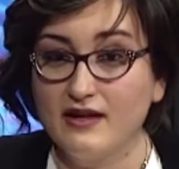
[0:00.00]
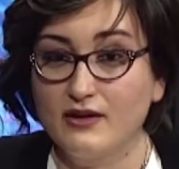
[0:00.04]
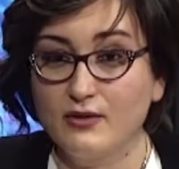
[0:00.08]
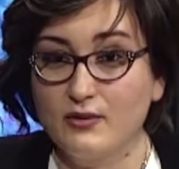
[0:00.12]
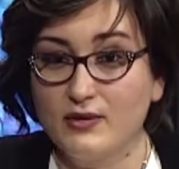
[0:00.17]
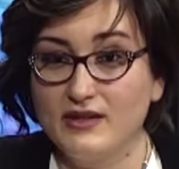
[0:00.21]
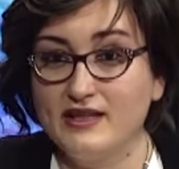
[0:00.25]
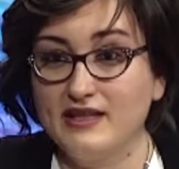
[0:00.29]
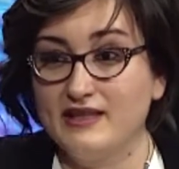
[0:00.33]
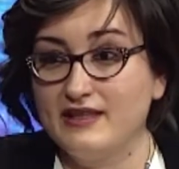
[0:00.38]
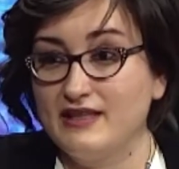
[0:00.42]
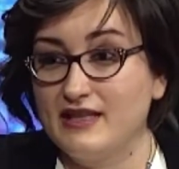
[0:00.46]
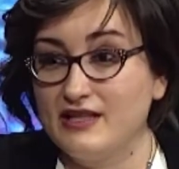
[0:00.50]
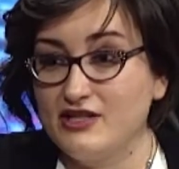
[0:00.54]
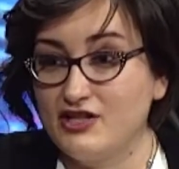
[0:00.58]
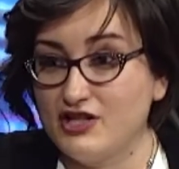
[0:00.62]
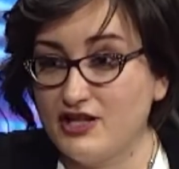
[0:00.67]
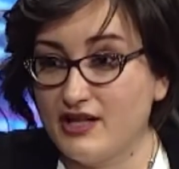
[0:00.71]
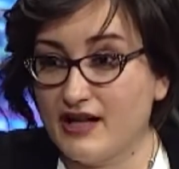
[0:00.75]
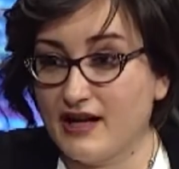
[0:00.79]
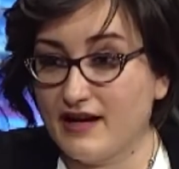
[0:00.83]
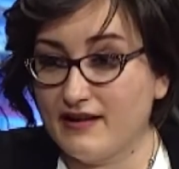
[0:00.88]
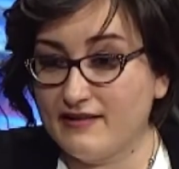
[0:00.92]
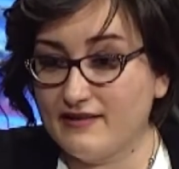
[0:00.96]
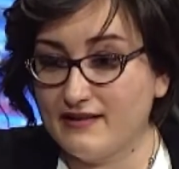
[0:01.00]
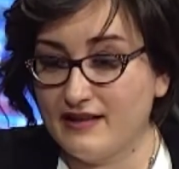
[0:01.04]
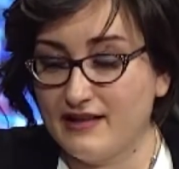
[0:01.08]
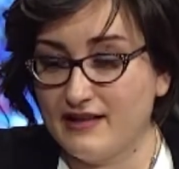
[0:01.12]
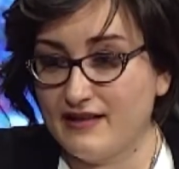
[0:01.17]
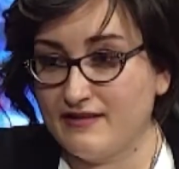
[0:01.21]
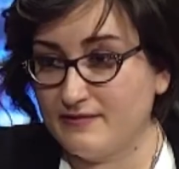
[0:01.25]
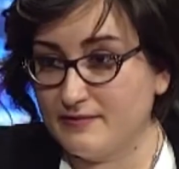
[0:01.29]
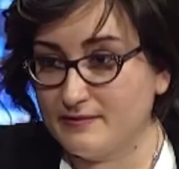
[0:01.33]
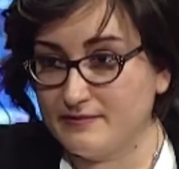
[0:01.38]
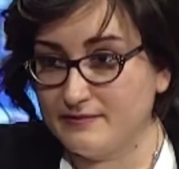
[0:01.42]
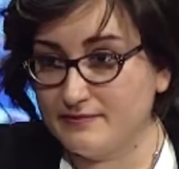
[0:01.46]
quindi 10
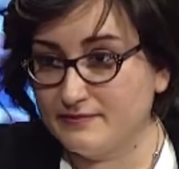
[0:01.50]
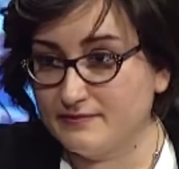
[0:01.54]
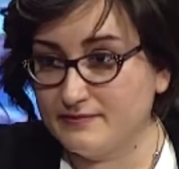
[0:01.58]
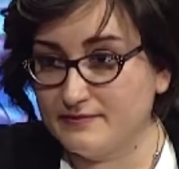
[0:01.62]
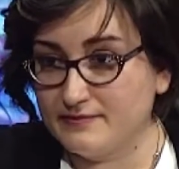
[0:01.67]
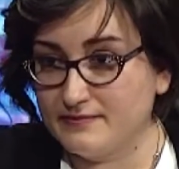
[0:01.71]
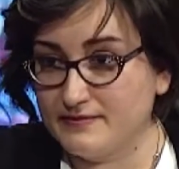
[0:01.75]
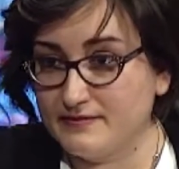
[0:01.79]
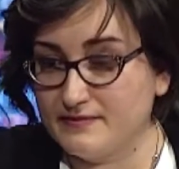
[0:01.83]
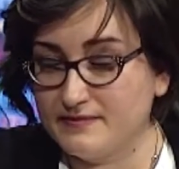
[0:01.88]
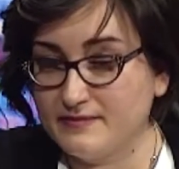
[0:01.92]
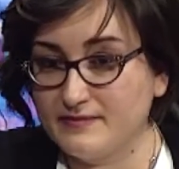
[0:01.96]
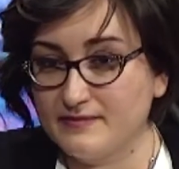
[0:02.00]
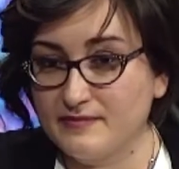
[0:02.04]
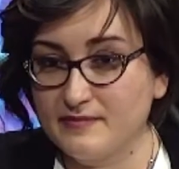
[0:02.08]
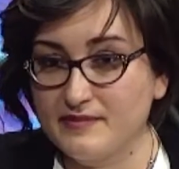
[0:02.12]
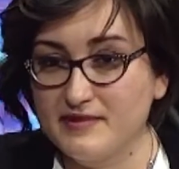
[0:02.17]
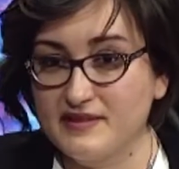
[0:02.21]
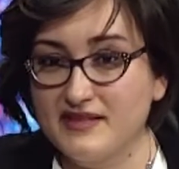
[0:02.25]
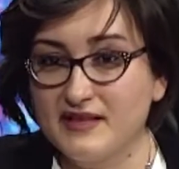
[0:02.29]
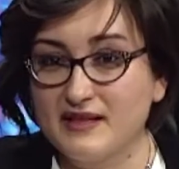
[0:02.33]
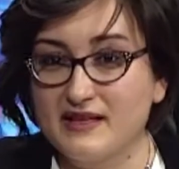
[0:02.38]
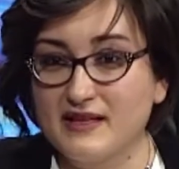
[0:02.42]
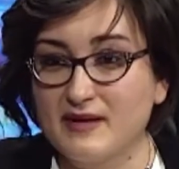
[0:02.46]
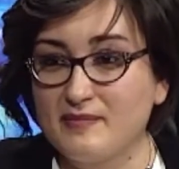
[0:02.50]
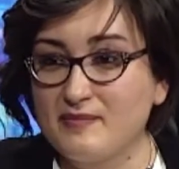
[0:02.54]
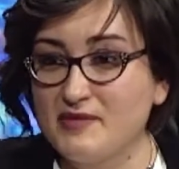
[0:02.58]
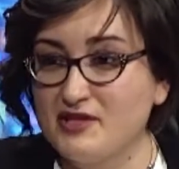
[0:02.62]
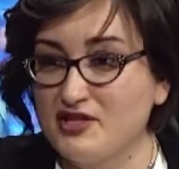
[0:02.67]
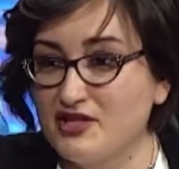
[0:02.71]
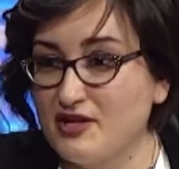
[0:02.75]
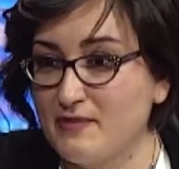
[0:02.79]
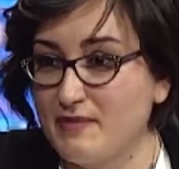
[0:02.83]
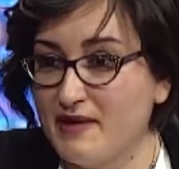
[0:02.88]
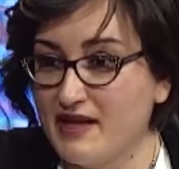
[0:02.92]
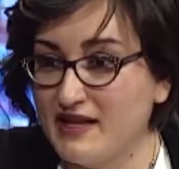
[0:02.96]
rate Mm, si
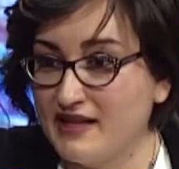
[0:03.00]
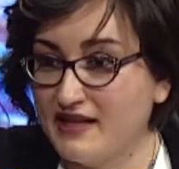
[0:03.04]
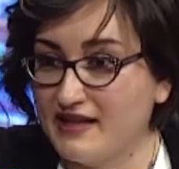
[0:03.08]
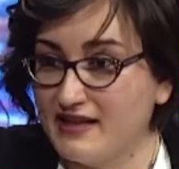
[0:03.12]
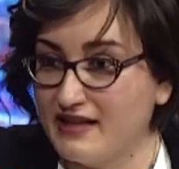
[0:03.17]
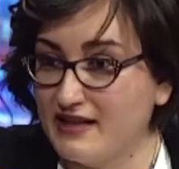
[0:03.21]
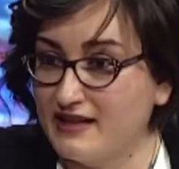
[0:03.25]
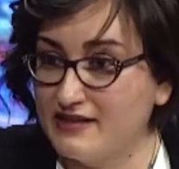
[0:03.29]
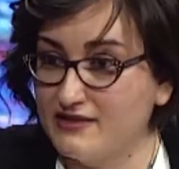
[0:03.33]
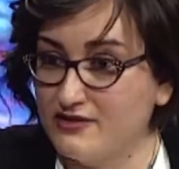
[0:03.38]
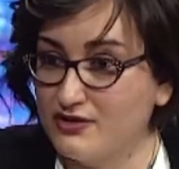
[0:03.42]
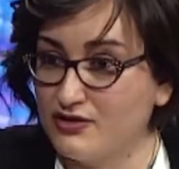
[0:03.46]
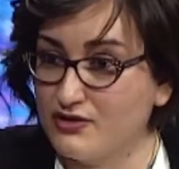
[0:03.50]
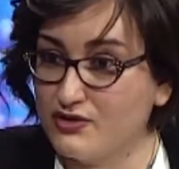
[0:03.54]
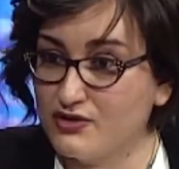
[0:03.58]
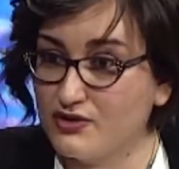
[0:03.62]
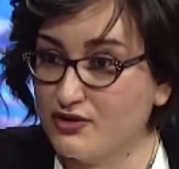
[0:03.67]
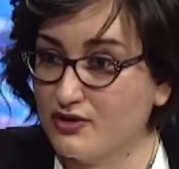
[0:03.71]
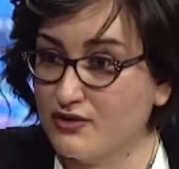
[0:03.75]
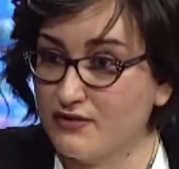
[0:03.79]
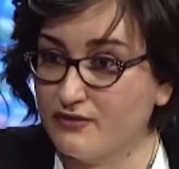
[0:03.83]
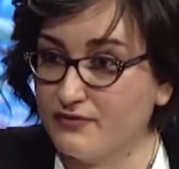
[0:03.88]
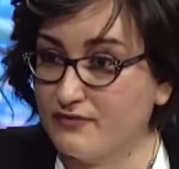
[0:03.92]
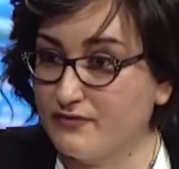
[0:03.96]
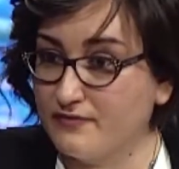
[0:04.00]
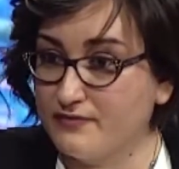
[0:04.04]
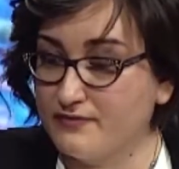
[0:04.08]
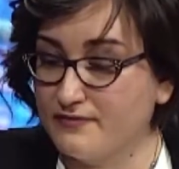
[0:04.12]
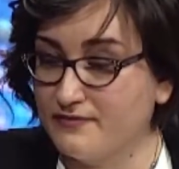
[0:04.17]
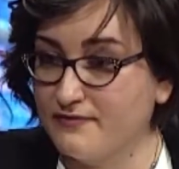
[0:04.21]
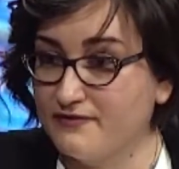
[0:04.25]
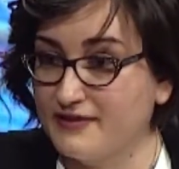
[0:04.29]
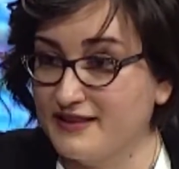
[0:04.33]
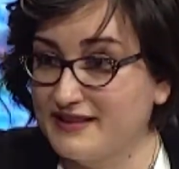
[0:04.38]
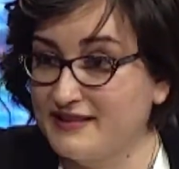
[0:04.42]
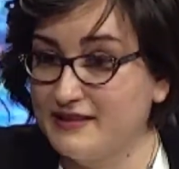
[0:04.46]
capisce bene che non sono
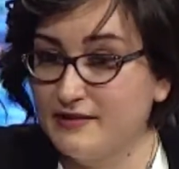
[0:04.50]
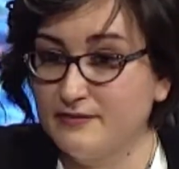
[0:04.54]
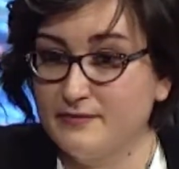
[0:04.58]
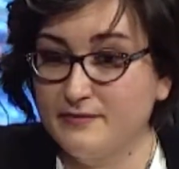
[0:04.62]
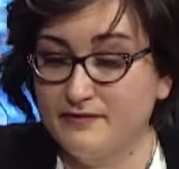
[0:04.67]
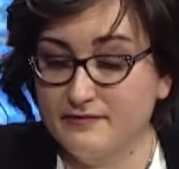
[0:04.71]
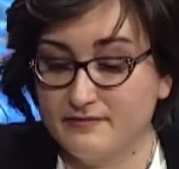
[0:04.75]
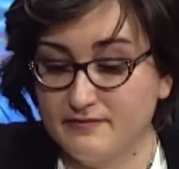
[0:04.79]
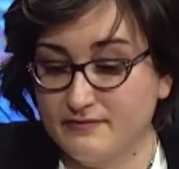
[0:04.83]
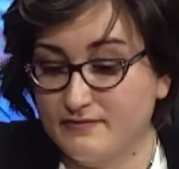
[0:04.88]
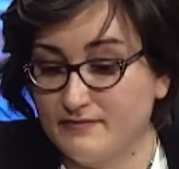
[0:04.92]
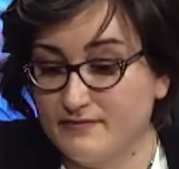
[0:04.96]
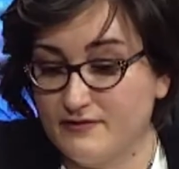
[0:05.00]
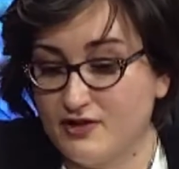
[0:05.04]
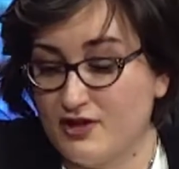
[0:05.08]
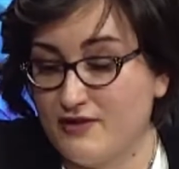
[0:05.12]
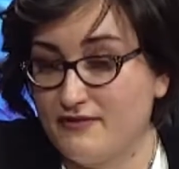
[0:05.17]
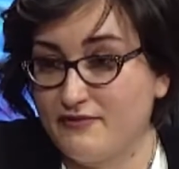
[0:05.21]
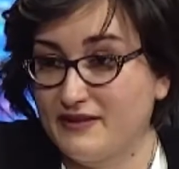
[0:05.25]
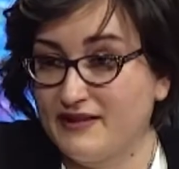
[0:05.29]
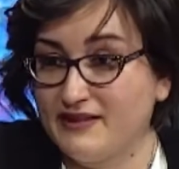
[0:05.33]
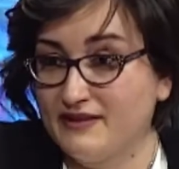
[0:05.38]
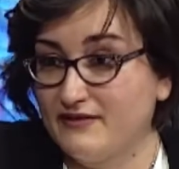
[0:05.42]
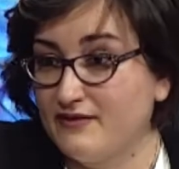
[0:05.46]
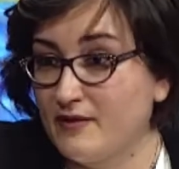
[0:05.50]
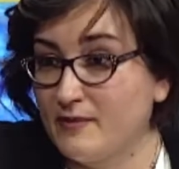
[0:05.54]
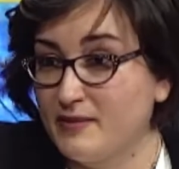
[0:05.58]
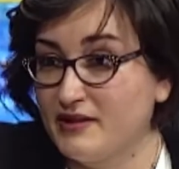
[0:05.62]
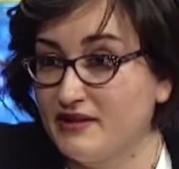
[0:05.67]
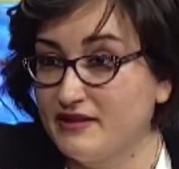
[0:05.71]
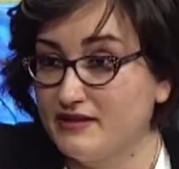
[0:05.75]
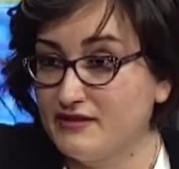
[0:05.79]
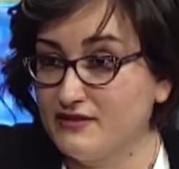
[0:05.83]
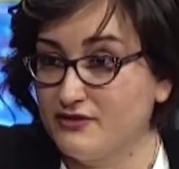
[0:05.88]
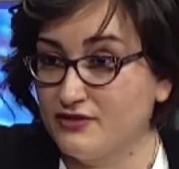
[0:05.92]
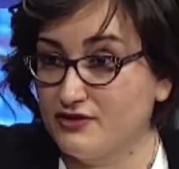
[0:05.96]
fatti, cioè,
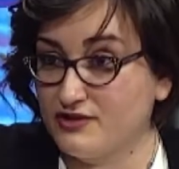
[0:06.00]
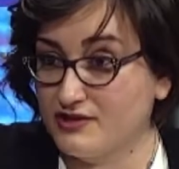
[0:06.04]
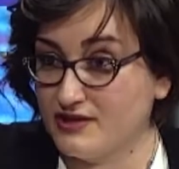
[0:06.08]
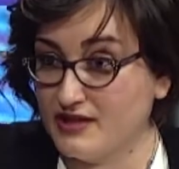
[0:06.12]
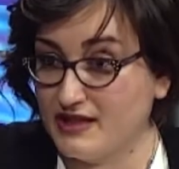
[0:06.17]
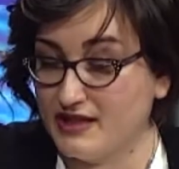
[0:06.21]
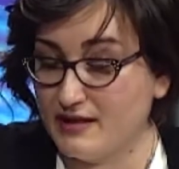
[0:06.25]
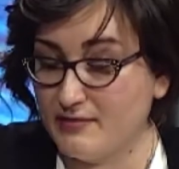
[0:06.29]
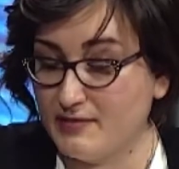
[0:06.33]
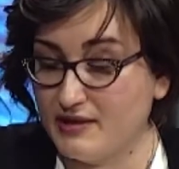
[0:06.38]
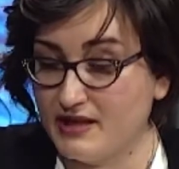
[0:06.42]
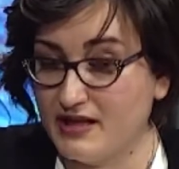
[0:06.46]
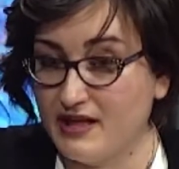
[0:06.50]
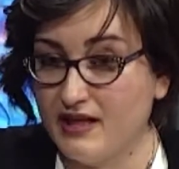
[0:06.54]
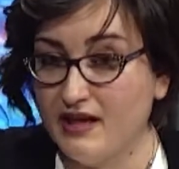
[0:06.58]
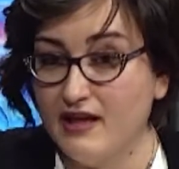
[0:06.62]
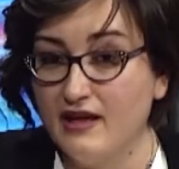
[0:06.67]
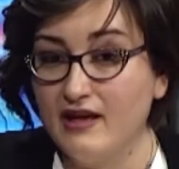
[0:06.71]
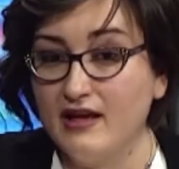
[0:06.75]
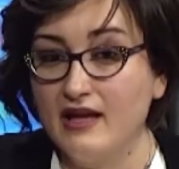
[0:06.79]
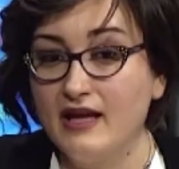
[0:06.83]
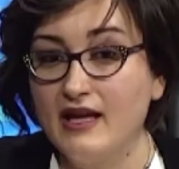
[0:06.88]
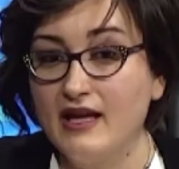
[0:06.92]
fattivamente sostenibili.